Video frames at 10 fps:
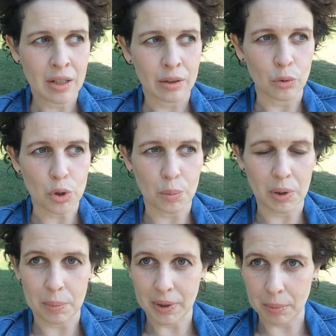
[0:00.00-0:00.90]
нужно
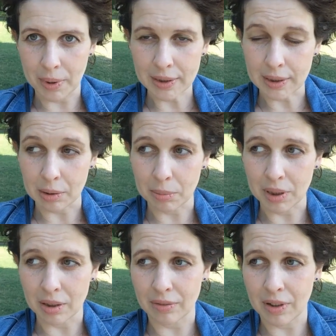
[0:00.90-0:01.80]
было подобраться, там
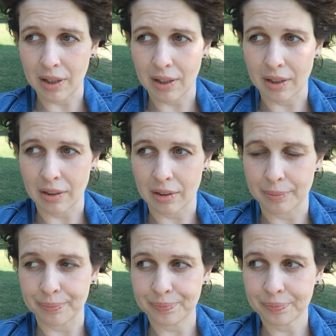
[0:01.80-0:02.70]
было два,
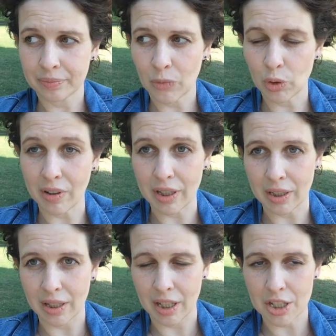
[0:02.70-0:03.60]
э, ну, два
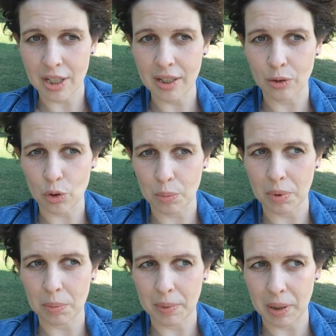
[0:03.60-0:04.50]
ряда ограждений, нужно
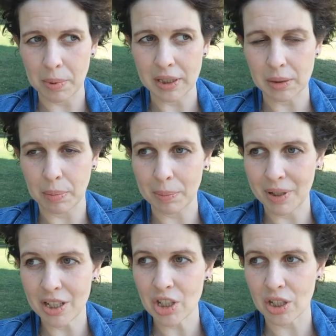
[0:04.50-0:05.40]
было подобраться
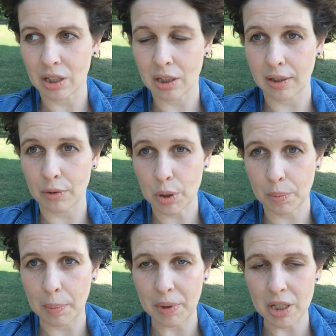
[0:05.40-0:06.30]
поближе, и для того,
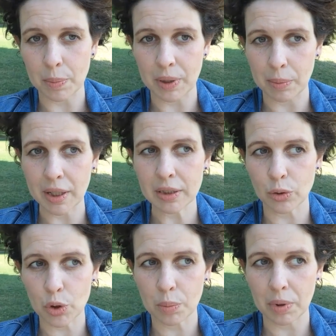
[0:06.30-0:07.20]
чтобы поближе подобраться,
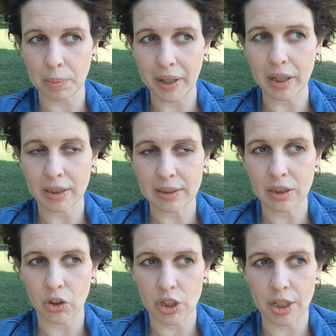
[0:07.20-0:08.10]
нужно было поехать с
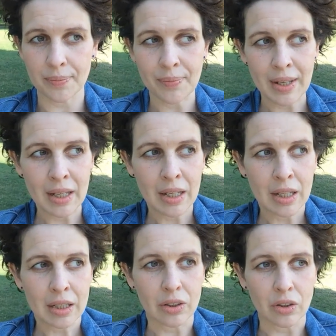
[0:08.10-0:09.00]
ночи
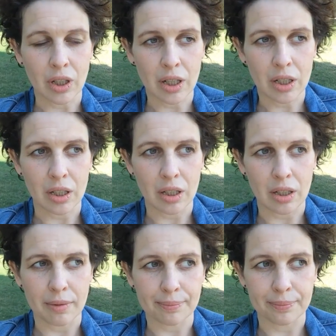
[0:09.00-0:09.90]
туда,
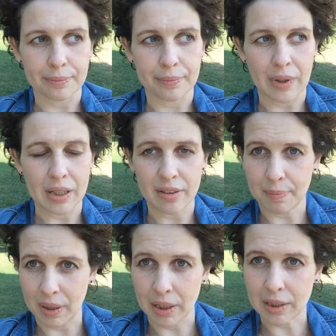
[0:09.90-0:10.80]
и э, они в
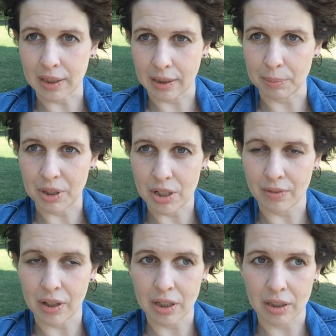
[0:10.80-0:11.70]
палатках там
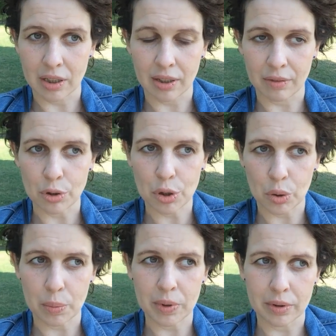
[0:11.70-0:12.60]
ночевали для того,
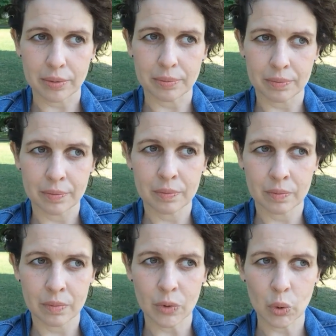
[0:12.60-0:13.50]
чтобы
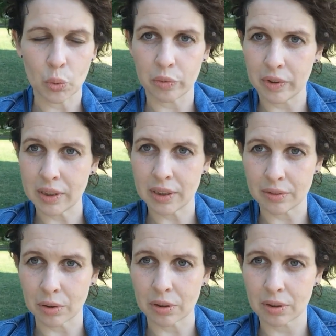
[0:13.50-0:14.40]
ну, увидеть вот,